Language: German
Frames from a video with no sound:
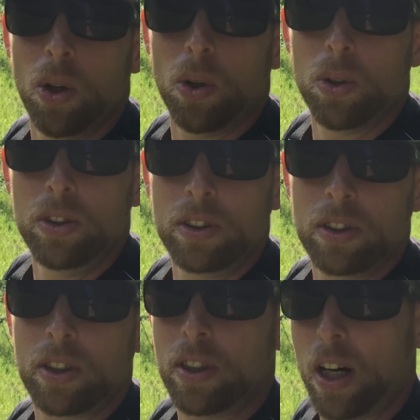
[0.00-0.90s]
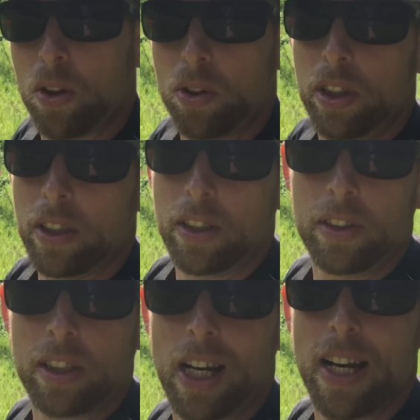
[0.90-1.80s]
und auch eine,
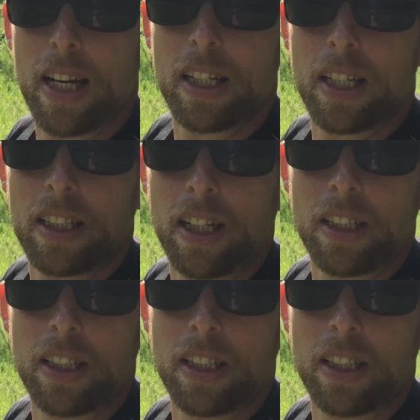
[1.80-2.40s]
eine, Kläranlage.